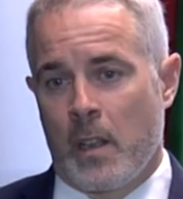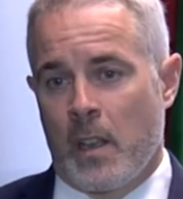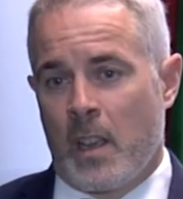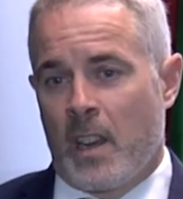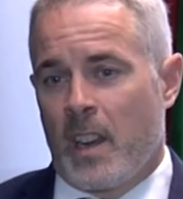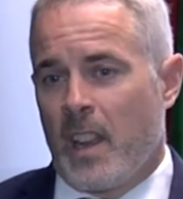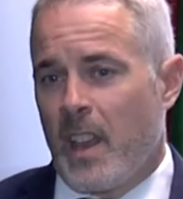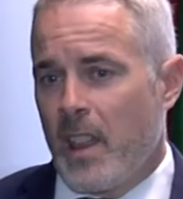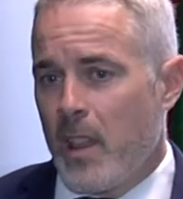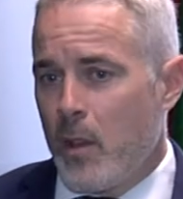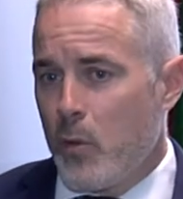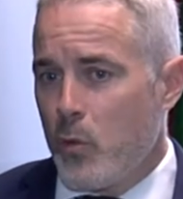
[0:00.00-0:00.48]

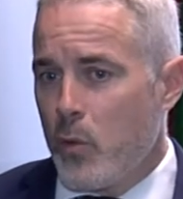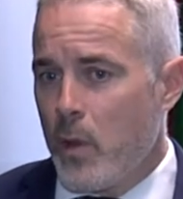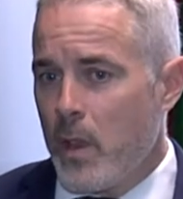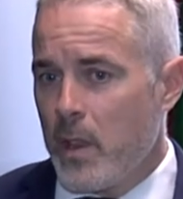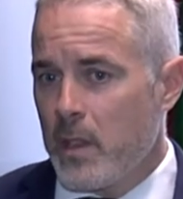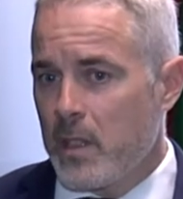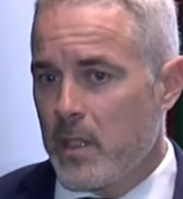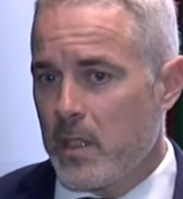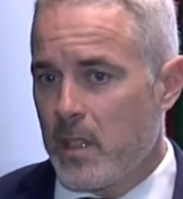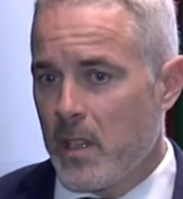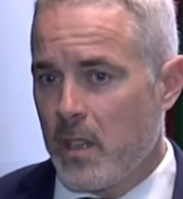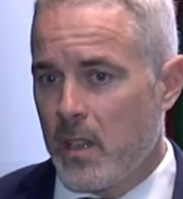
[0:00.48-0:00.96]
cada una
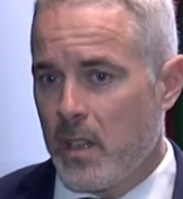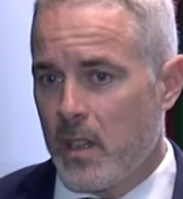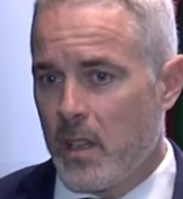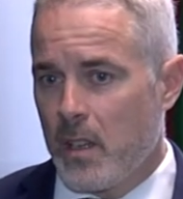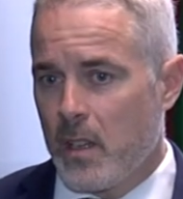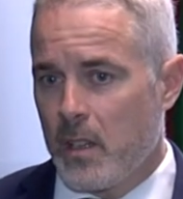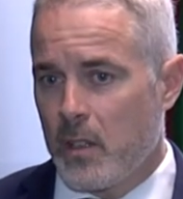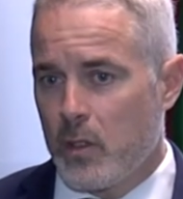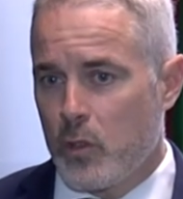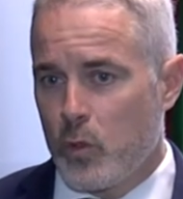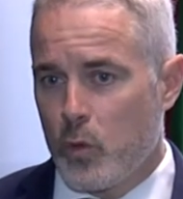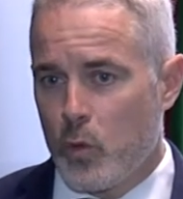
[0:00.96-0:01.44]

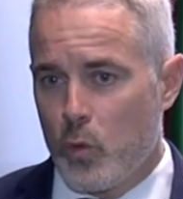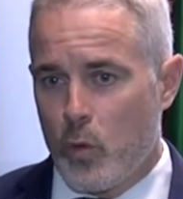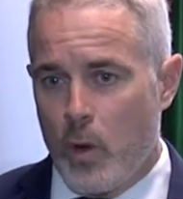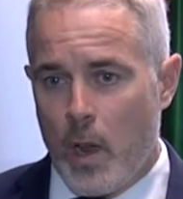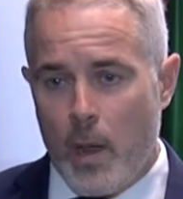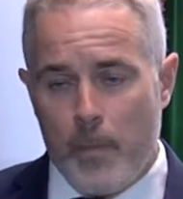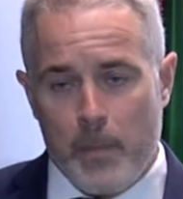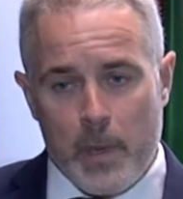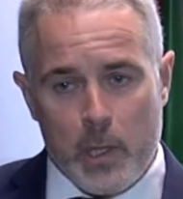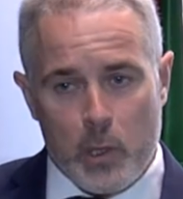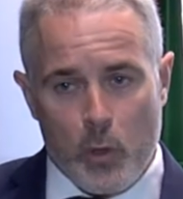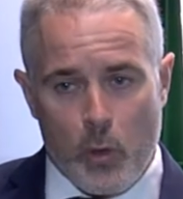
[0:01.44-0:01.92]
desde su
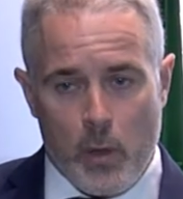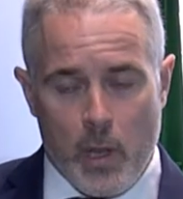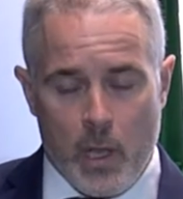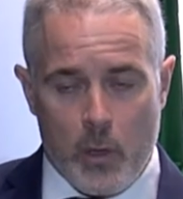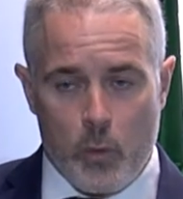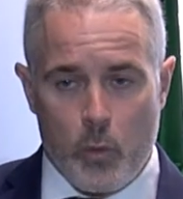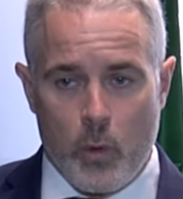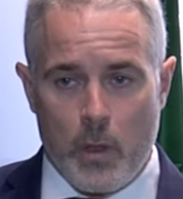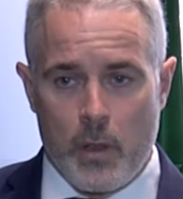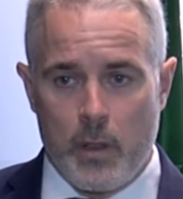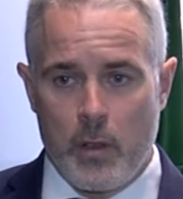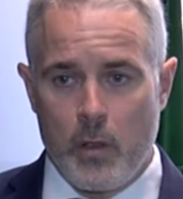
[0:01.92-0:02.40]
ámbito de
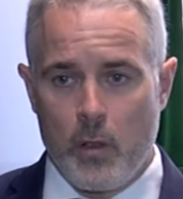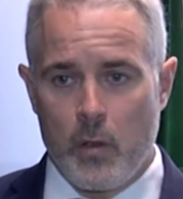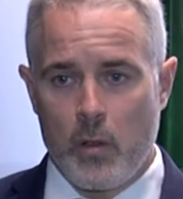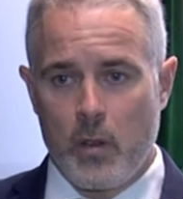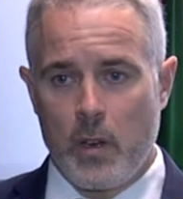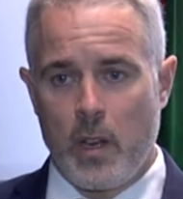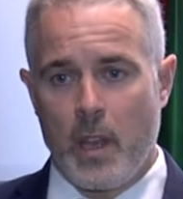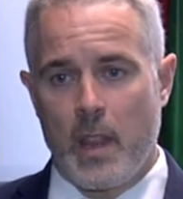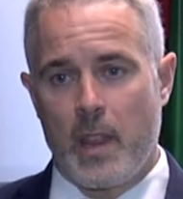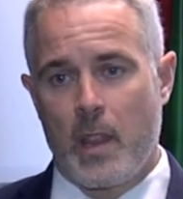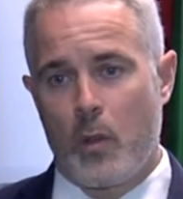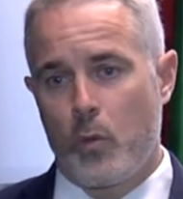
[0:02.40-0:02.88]
actuación,
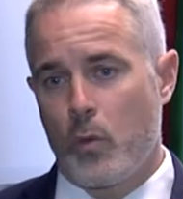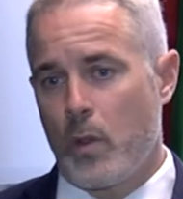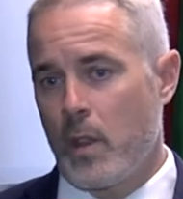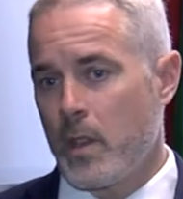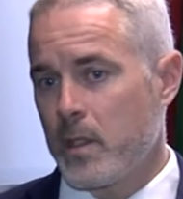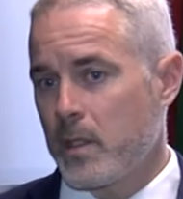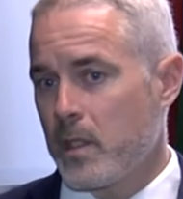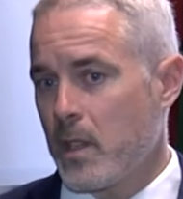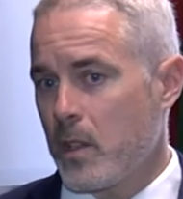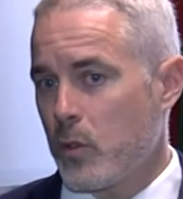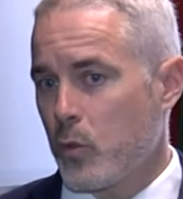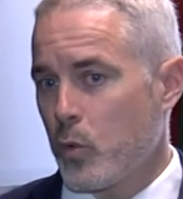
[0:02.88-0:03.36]
cada una
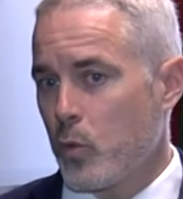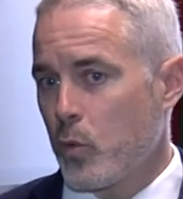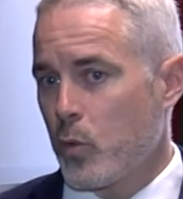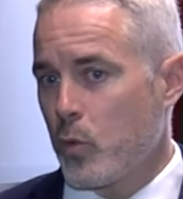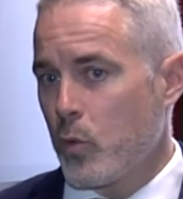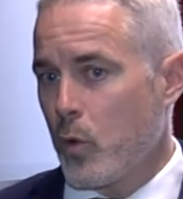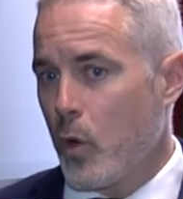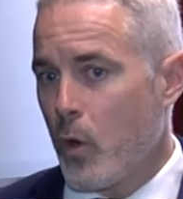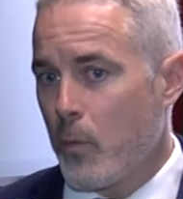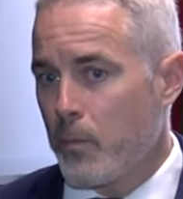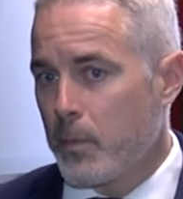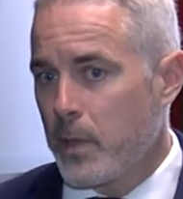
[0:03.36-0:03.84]
desde su
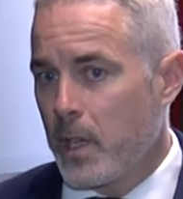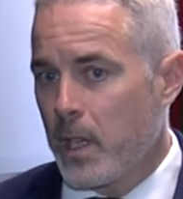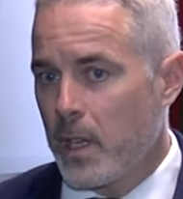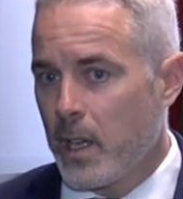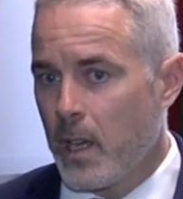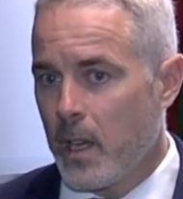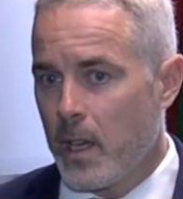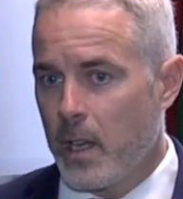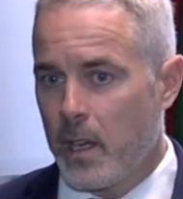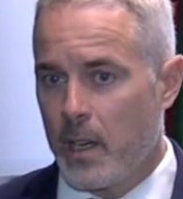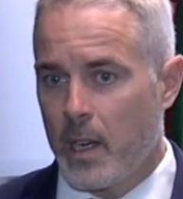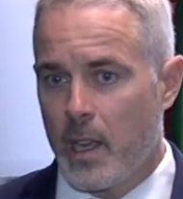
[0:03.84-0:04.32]

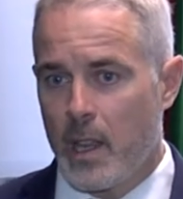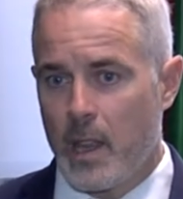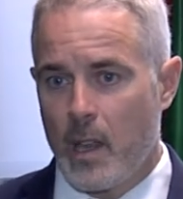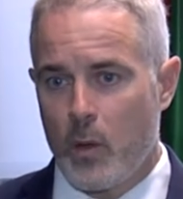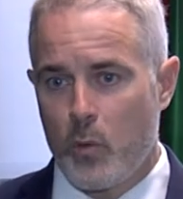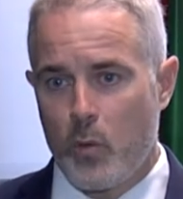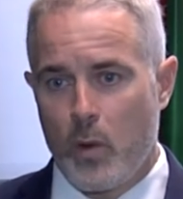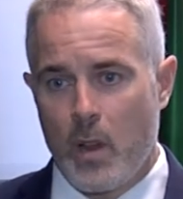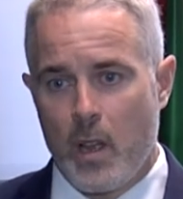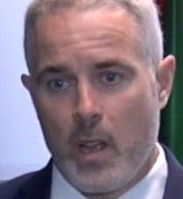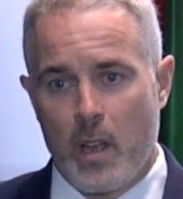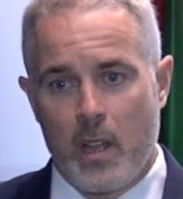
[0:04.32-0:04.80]
óptica, cada
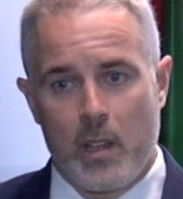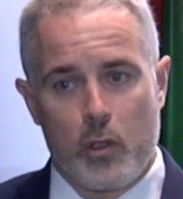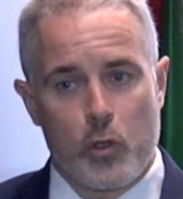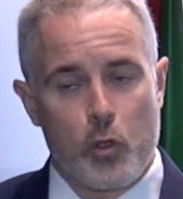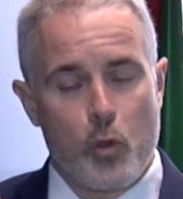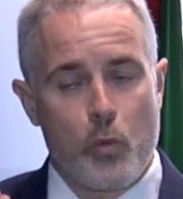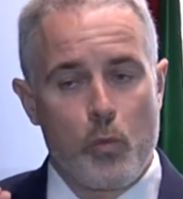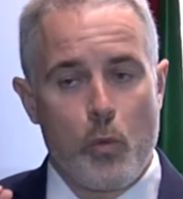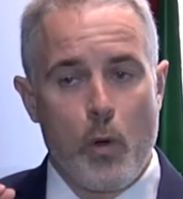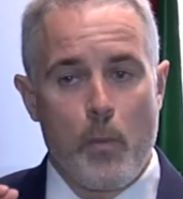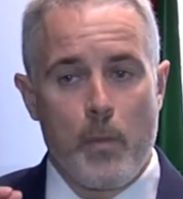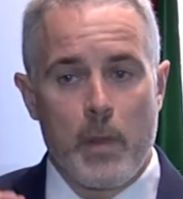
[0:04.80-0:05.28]
una en
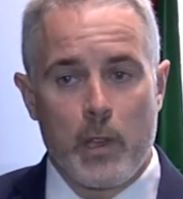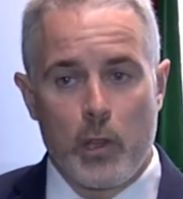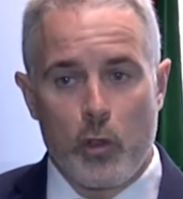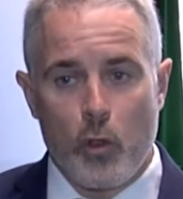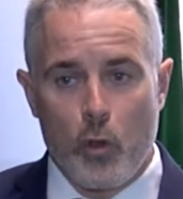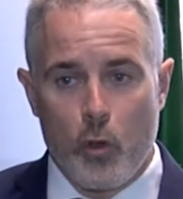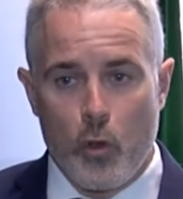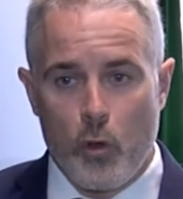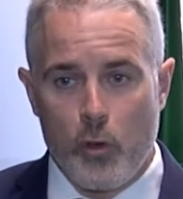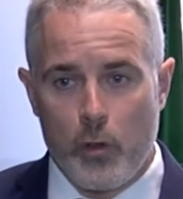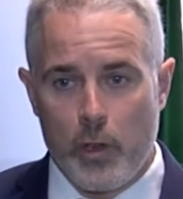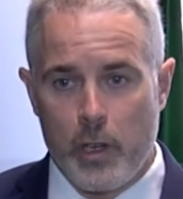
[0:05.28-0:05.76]
su momento
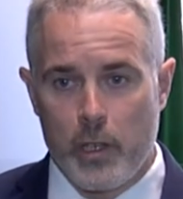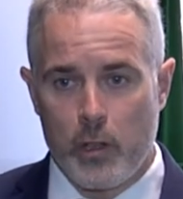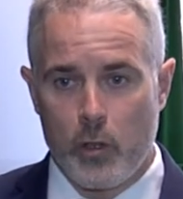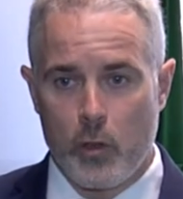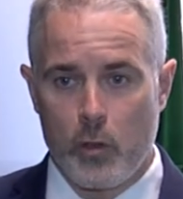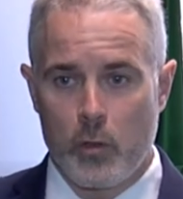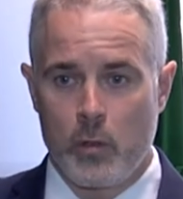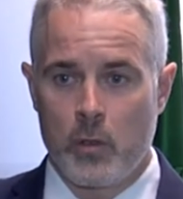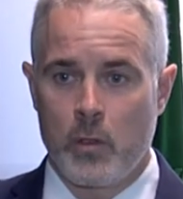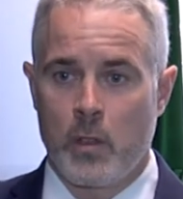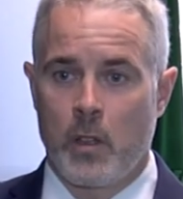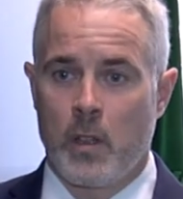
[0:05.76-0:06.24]

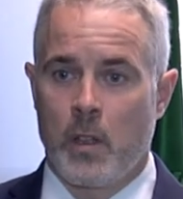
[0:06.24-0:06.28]
concreto,